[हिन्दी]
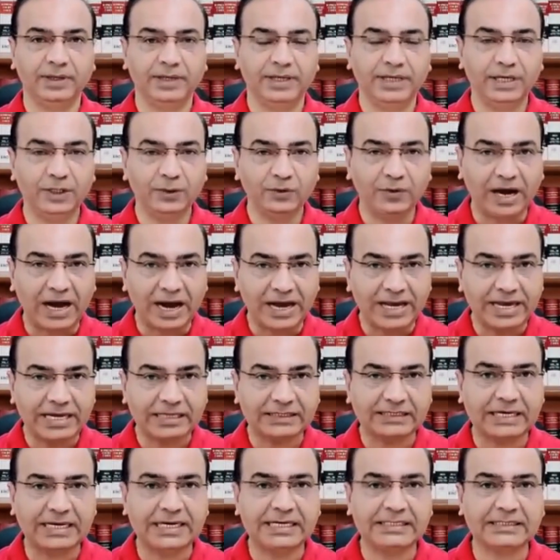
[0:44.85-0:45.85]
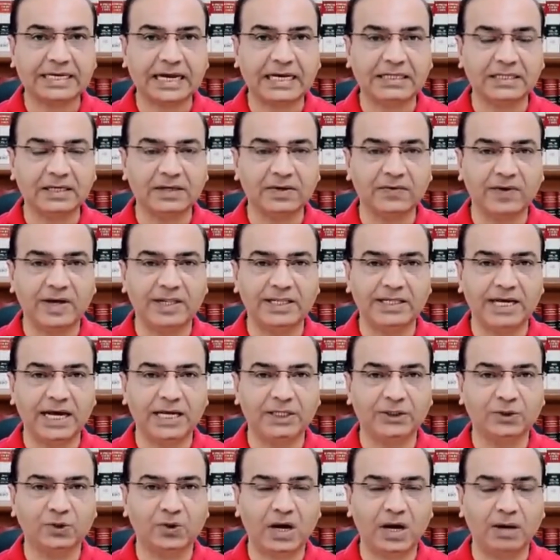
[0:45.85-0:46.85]
ये जो आईएसआईएस के आतंकवादी
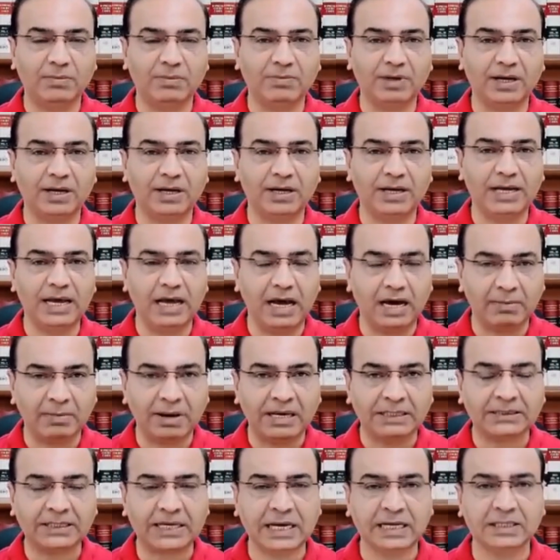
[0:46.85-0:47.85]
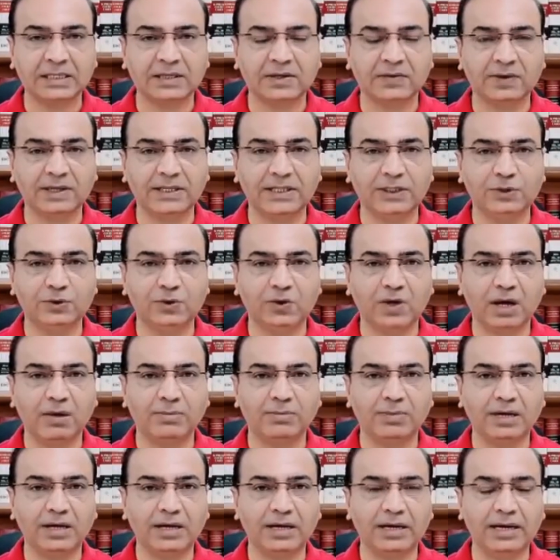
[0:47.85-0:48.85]
आज जो काम कर रहे हैं हमास के आतंकवादी जो काम
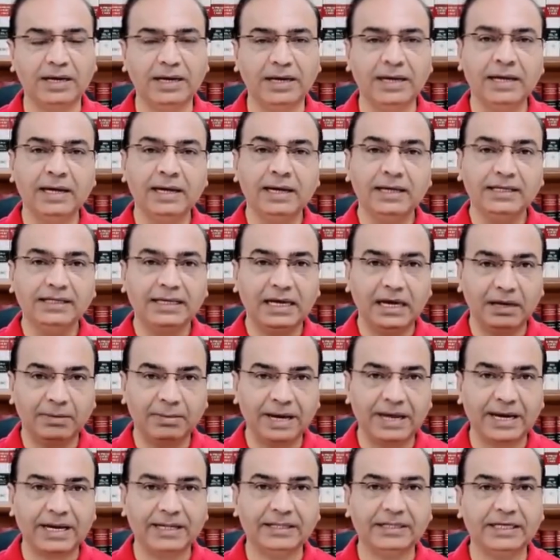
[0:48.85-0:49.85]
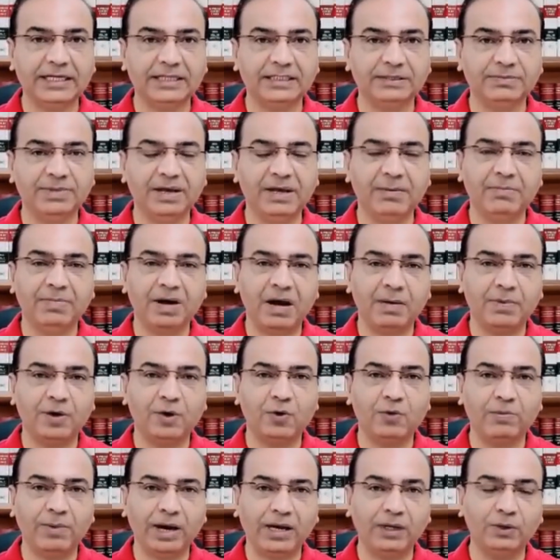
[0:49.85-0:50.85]
कर रहे हैं ये हमारे देश में बाबर
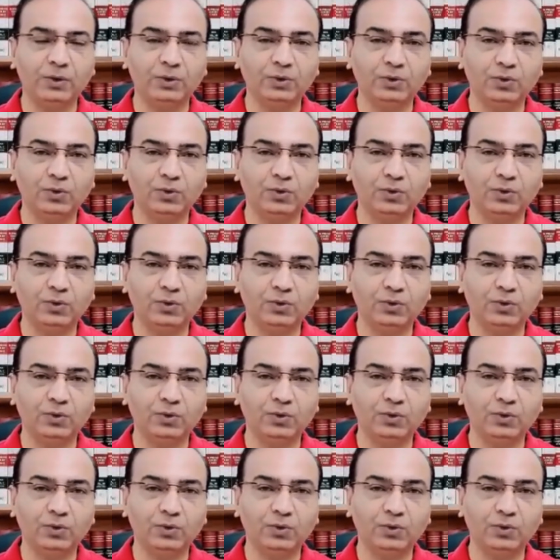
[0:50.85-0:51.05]
हुमायूं